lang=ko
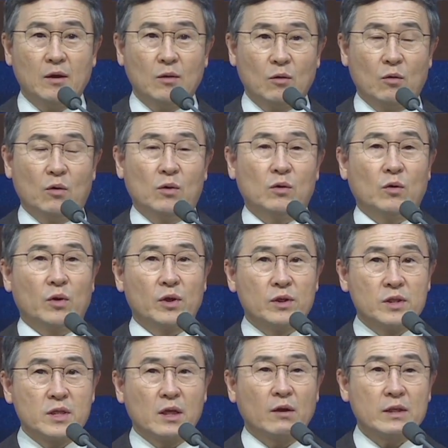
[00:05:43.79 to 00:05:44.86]
오늘도
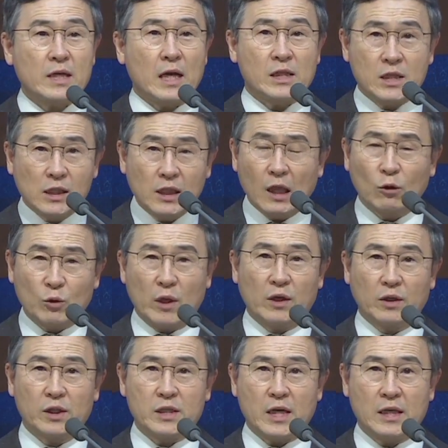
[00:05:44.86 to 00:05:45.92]
현실과 사실대로 되는
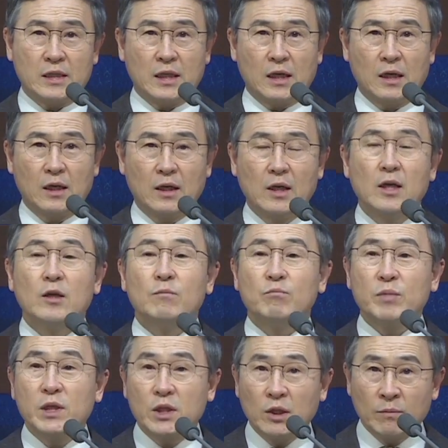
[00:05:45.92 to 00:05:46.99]
것이 아니라
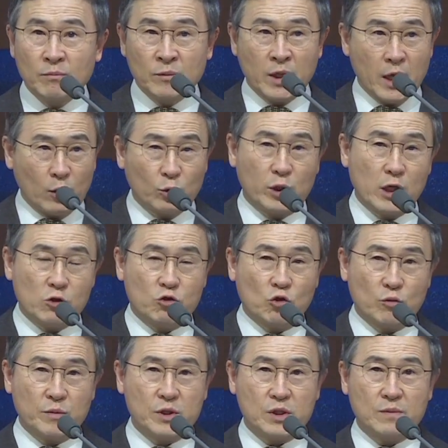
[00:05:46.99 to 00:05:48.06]
믿음대로 될 줄을
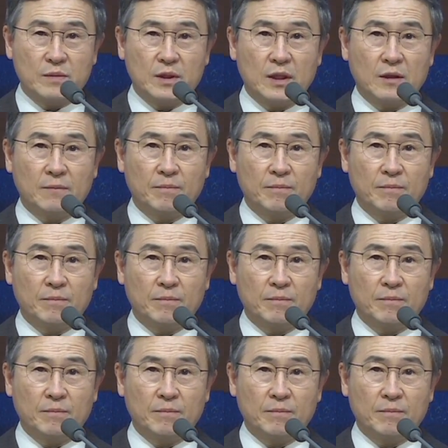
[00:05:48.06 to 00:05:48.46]
믿습니다.